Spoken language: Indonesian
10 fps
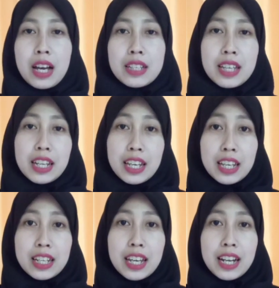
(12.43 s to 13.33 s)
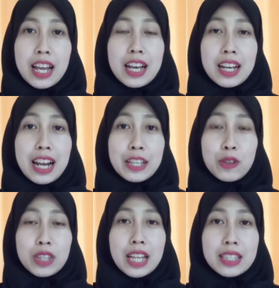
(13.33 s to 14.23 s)
Jadi ini adalah
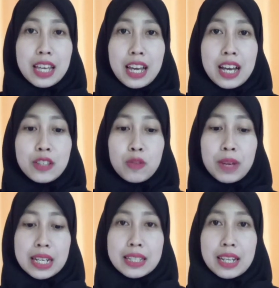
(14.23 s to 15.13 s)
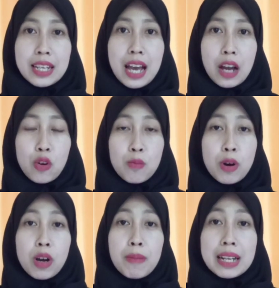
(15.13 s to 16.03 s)
kelanjutannya Cuma di sini aku
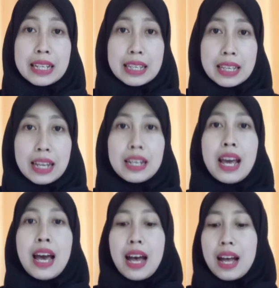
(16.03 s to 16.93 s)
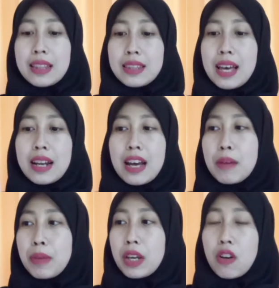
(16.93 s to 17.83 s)
mau ngebandingin
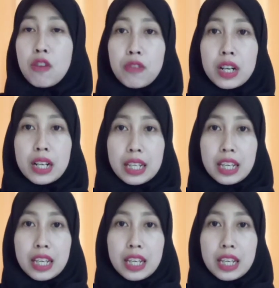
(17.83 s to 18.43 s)
antara Meko for